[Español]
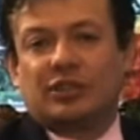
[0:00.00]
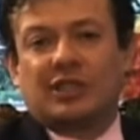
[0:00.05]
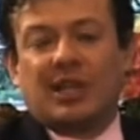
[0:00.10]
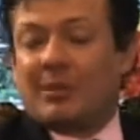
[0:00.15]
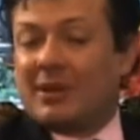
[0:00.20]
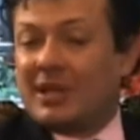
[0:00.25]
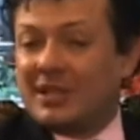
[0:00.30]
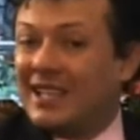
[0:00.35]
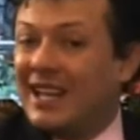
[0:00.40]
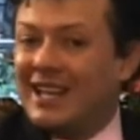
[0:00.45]

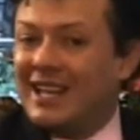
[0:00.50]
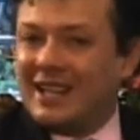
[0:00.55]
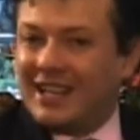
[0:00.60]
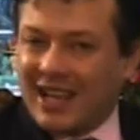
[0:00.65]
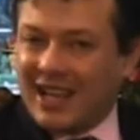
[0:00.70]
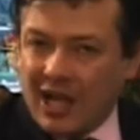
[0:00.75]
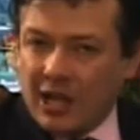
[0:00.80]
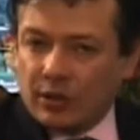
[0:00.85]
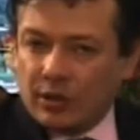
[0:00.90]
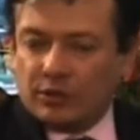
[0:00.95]
temas
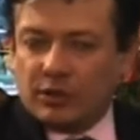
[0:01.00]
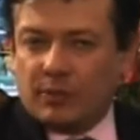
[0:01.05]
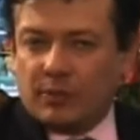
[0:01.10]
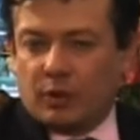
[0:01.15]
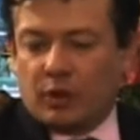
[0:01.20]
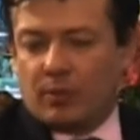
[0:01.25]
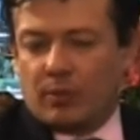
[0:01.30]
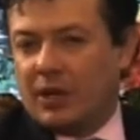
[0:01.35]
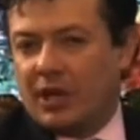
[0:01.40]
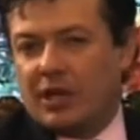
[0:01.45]
delicados de
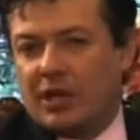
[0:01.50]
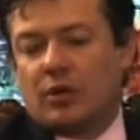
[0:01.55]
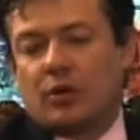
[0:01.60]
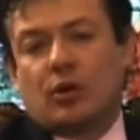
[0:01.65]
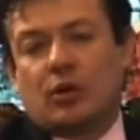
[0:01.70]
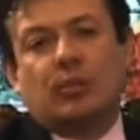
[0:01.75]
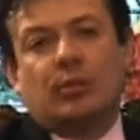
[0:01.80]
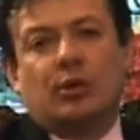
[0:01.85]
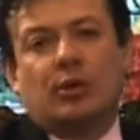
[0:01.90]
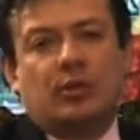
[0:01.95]
por
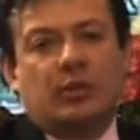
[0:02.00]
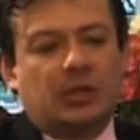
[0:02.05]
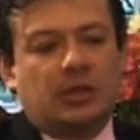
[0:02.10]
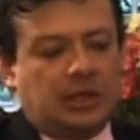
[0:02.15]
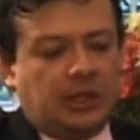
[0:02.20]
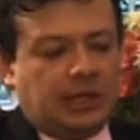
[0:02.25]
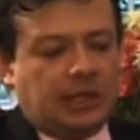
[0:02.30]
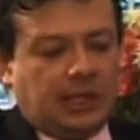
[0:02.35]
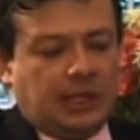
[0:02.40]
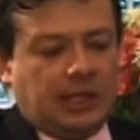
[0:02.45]
medio como
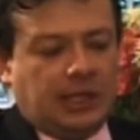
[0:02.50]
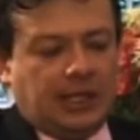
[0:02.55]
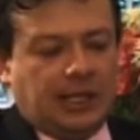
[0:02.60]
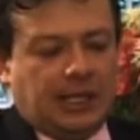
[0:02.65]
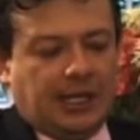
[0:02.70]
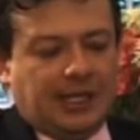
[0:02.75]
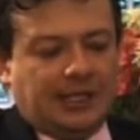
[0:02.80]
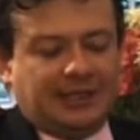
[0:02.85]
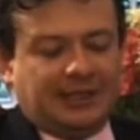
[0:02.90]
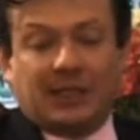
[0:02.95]

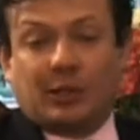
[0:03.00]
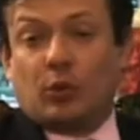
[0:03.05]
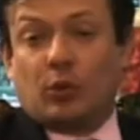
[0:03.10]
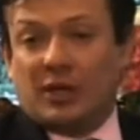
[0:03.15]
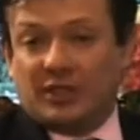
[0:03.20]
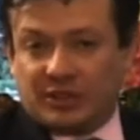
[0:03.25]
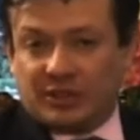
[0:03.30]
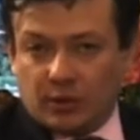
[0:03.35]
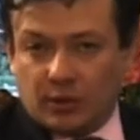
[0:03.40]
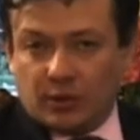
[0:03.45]
el
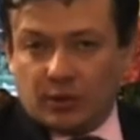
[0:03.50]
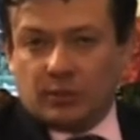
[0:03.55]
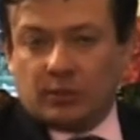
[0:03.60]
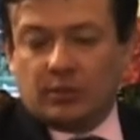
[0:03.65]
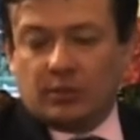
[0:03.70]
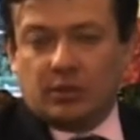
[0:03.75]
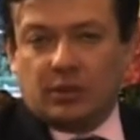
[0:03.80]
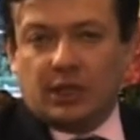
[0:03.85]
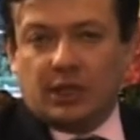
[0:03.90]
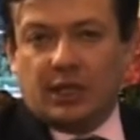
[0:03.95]
secuestro
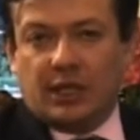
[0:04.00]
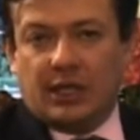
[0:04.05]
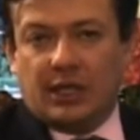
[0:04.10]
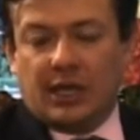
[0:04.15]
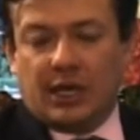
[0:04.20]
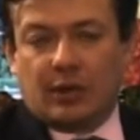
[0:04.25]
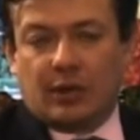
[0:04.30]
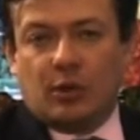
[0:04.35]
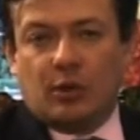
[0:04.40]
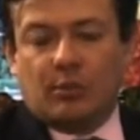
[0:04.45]
de
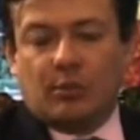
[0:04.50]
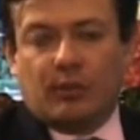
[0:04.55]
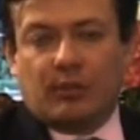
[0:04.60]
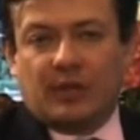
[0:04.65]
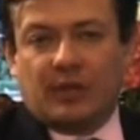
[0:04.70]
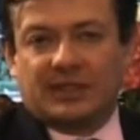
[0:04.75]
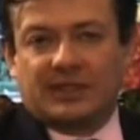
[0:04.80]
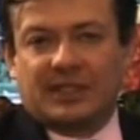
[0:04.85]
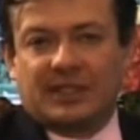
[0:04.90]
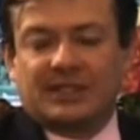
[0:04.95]
la
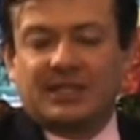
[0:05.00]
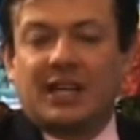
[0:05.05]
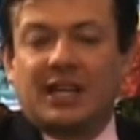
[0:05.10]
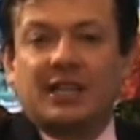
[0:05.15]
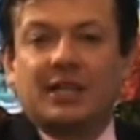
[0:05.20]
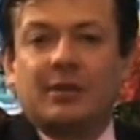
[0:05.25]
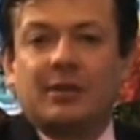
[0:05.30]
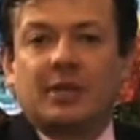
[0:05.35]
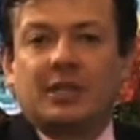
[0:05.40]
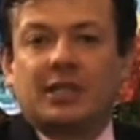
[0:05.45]
colombo-francesa
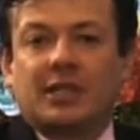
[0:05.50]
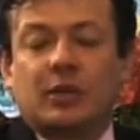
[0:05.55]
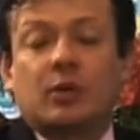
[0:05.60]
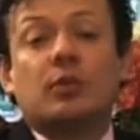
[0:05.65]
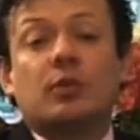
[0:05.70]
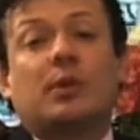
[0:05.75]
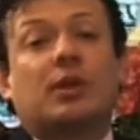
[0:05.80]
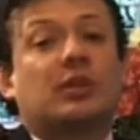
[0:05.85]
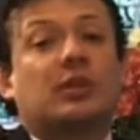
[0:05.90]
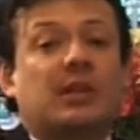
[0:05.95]
Ingrid
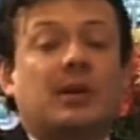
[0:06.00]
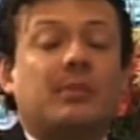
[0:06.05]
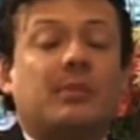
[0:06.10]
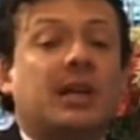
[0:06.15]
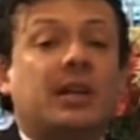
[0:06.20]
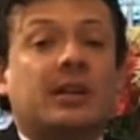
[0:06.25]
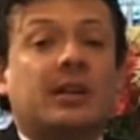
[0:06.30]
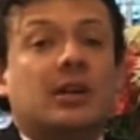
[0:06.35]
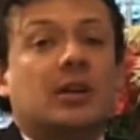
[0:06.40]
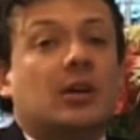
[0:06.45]
Betancourt, pero
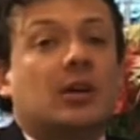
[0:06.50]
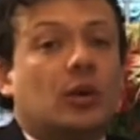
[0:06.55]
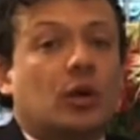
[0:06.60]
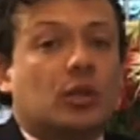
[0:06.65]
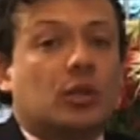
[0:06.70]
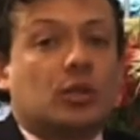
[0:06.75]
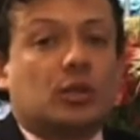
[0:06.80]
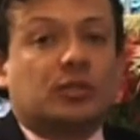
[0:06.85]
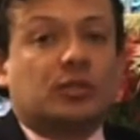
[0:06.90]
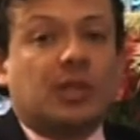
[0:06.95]
también
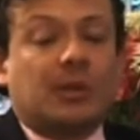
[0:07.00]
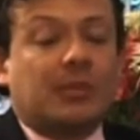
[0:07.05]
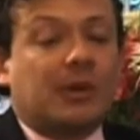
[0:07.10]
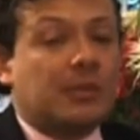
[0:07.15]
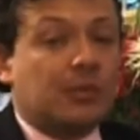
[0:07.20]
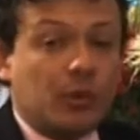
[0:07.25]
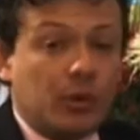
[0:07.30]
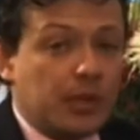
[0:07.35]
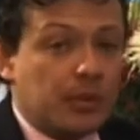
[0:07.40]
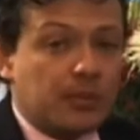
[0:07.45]
otros temas muy